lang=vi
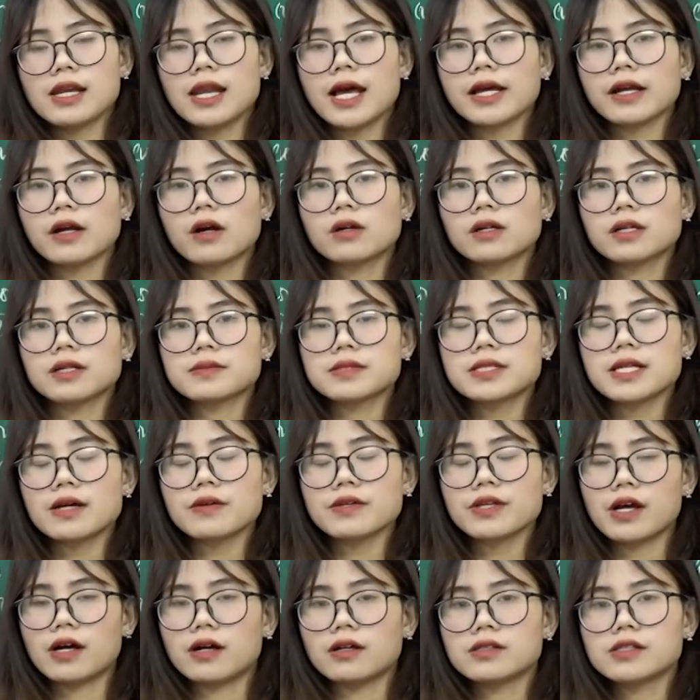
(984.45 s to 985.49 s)
lại còn làm sao
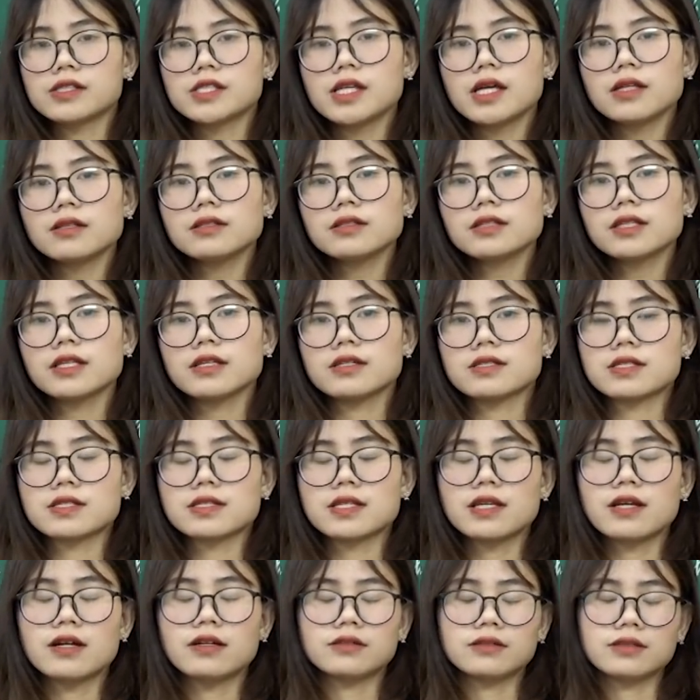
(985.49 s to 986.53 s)
nhở chân thì
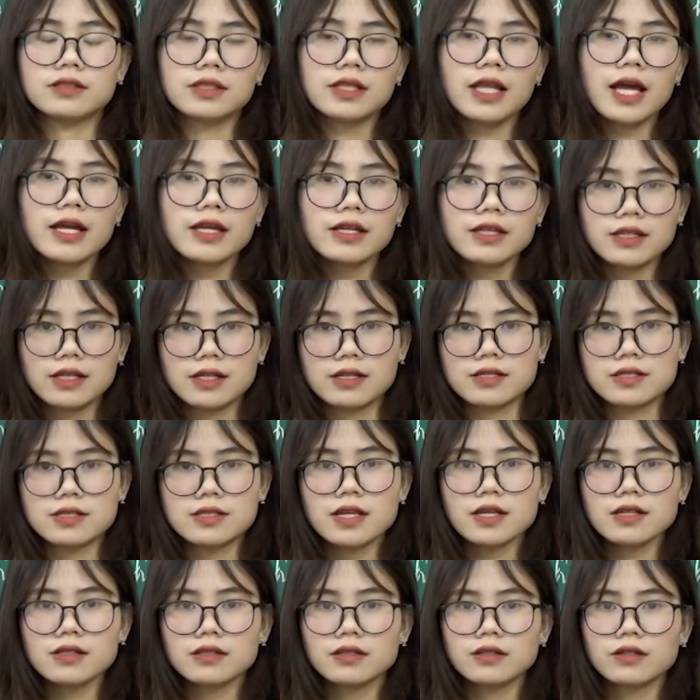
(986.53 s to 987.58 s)
xiềng tay thì
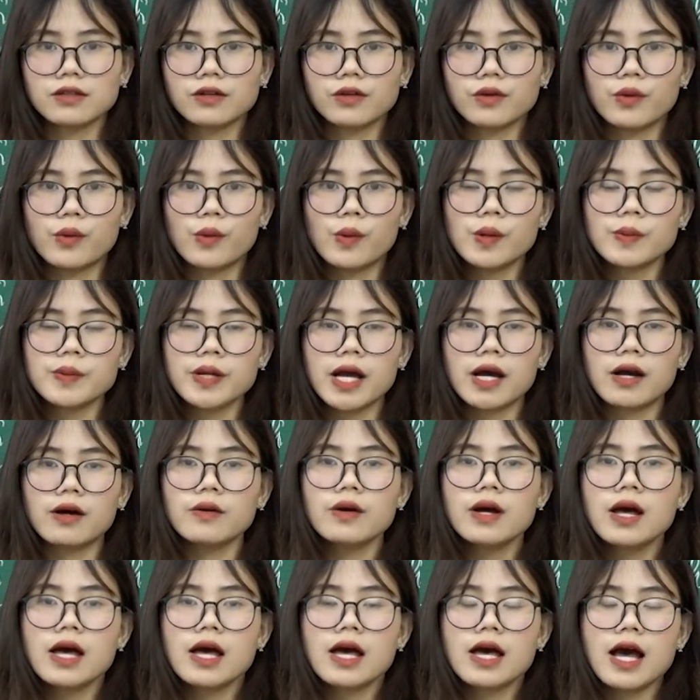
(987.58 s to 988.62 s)
xích đúng không nào